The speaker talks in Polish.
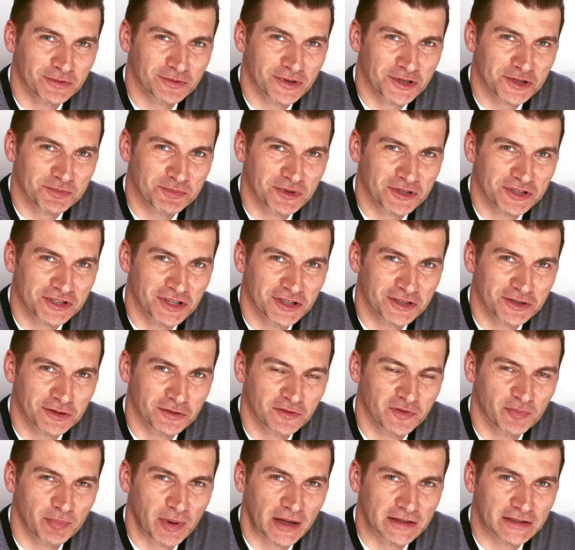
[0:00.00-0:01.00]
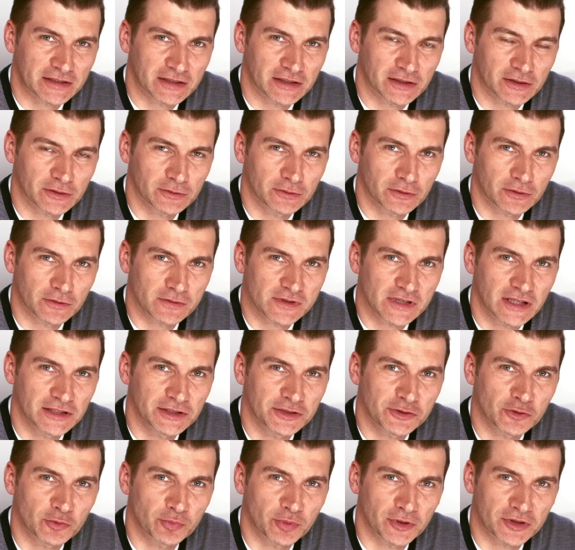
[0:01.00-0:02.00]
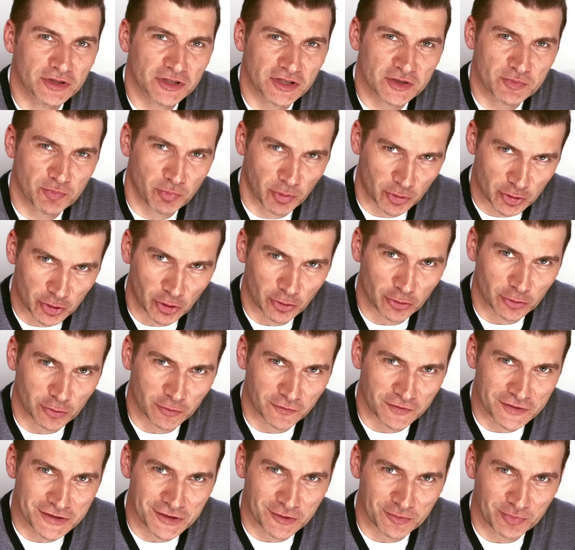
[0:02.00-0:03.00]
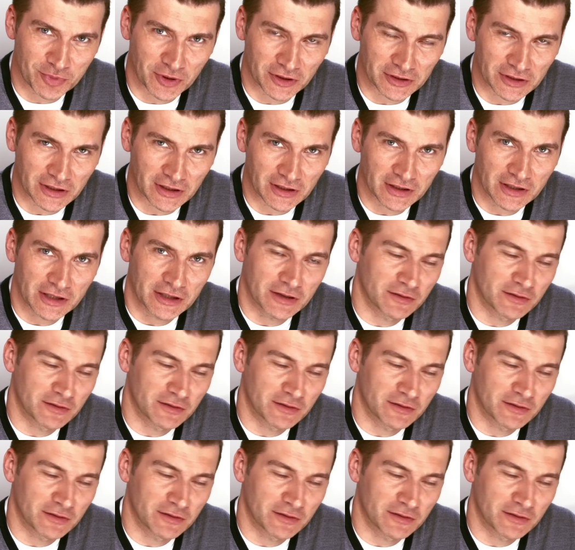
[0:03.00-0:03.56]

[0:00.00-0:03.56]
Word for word: najśmieszniejszą wpadkę, którą zaliczył podczas początku wystąpienia.